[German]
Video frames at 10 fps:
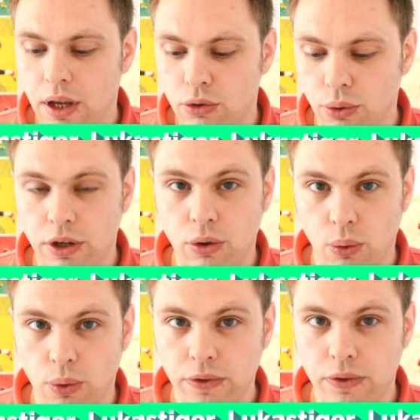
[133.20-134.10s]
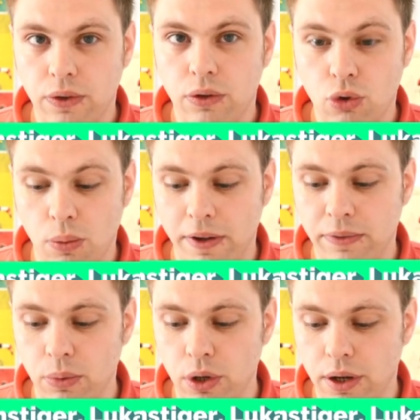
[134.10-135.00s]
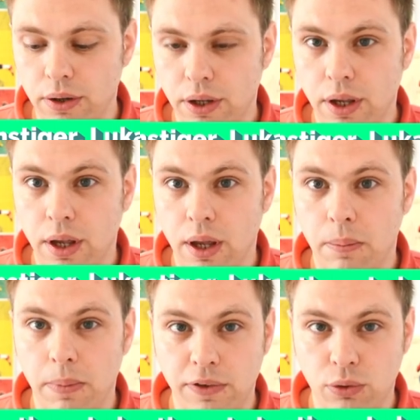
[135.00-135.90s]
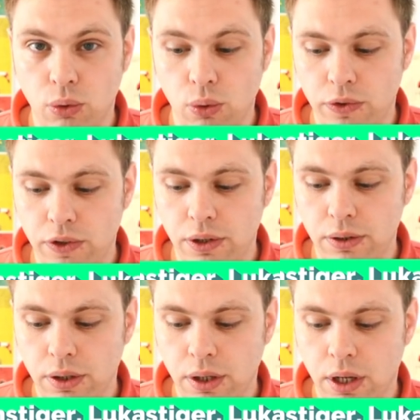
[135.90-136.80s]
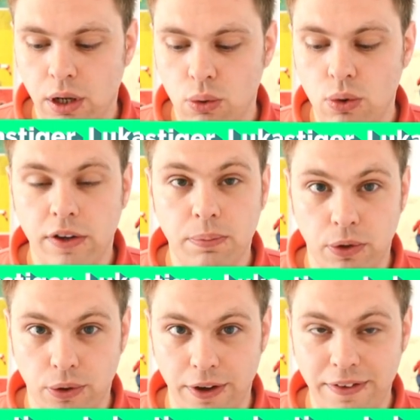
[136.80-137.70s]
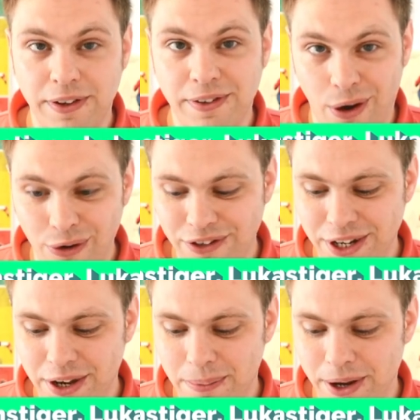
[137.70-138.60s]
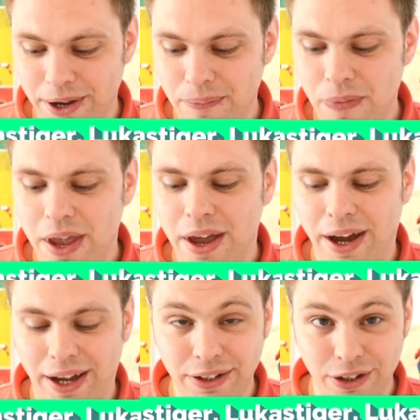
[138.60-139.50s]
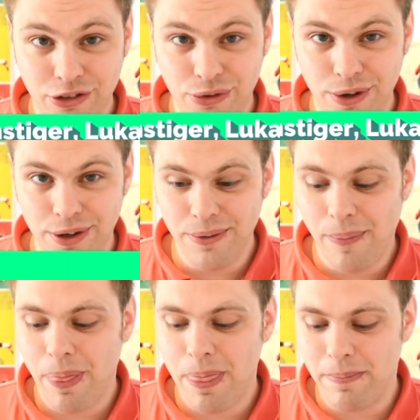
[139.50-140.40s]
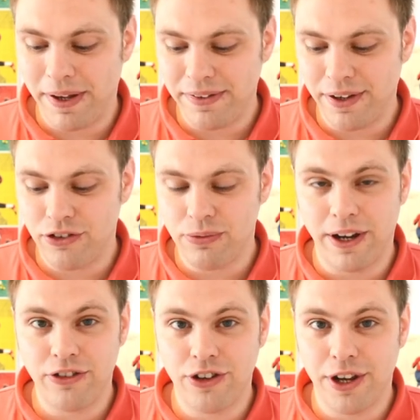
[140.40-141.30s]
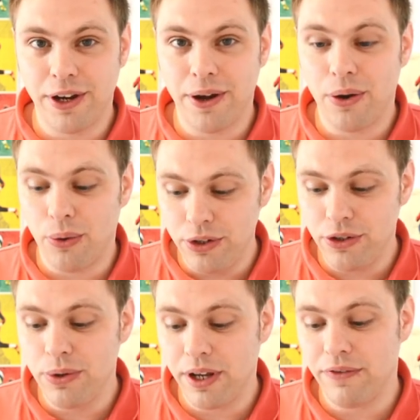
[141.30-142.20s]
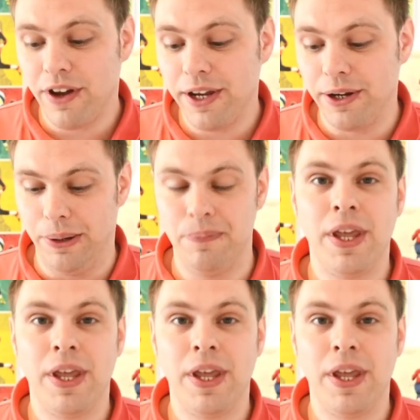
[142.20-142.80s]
Toni Kroos, Thomas Müller, Mesut Özil, Lukas Podolski ist auch wieder dabei, André Schürle, Bastian Schweinsteiger und Julian Weigel.